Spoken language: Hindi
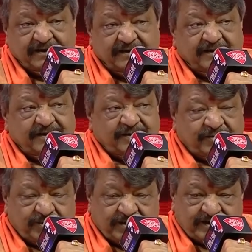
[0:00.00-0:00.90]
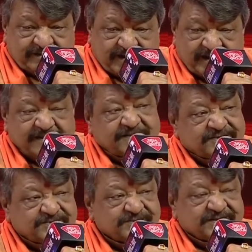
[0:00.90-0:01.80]
था और धारा
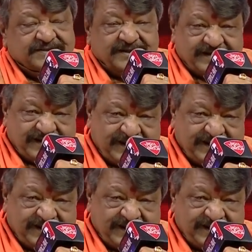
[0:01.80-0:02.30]
370